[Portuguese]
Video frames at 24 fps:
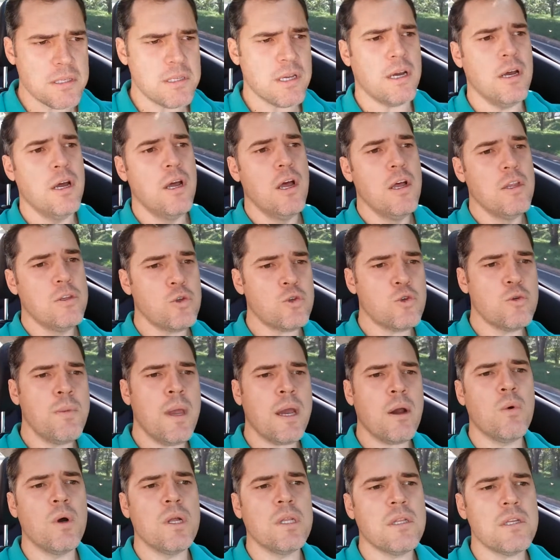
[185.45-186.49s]
É, se eu
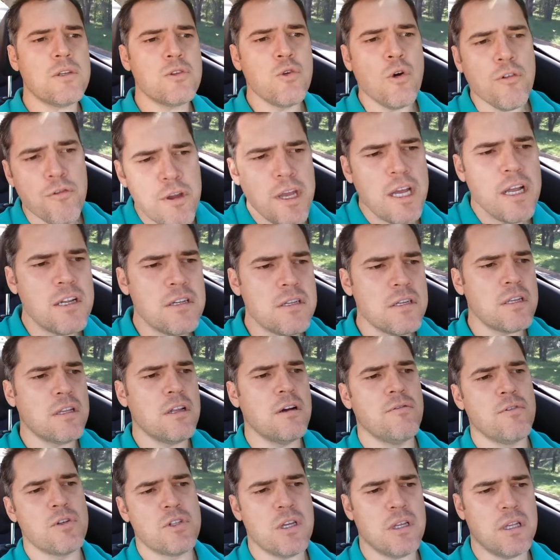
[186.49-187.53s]
souber quantas ovelhas
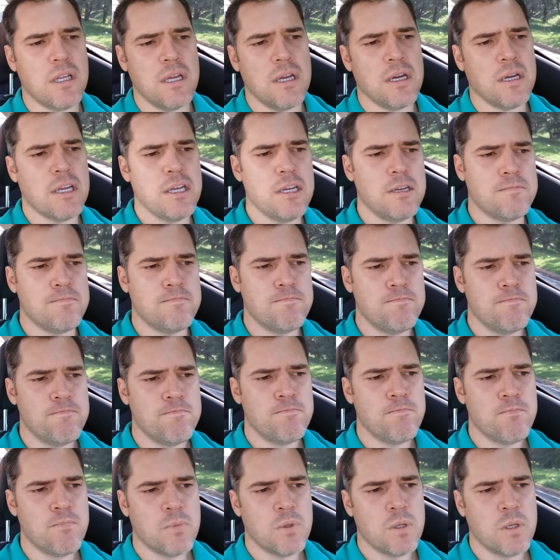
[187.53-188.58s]
então você tem aqui,
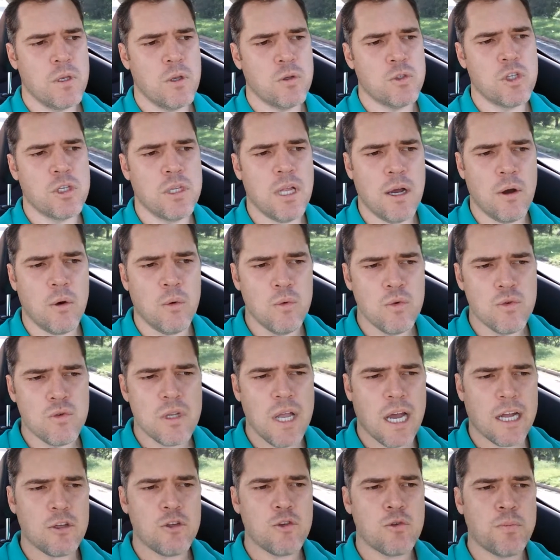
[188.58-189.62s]
e eu te dar alguns
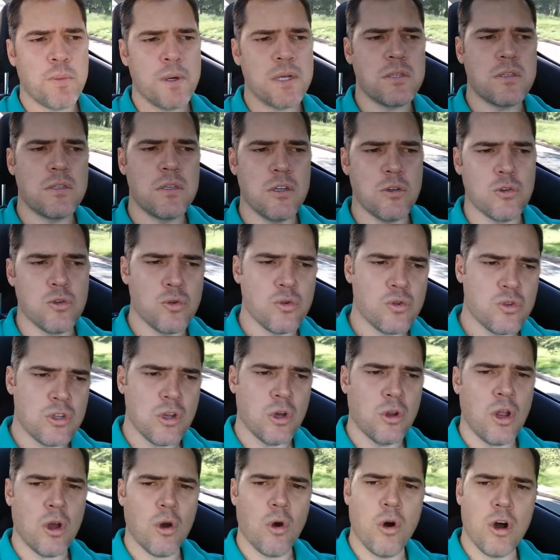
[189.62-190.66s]
dados precisos do
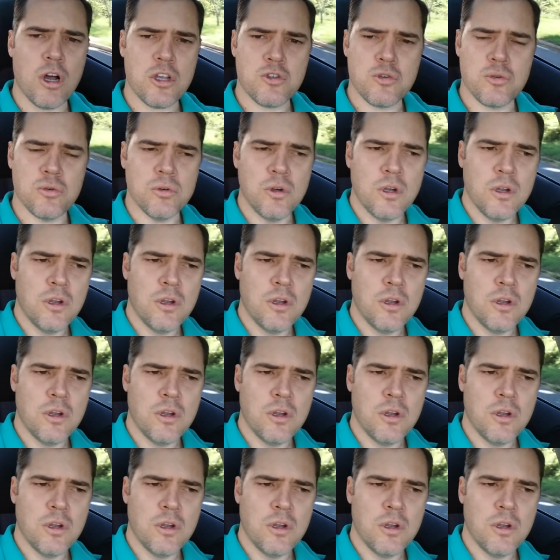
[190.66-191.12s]
seu negócio,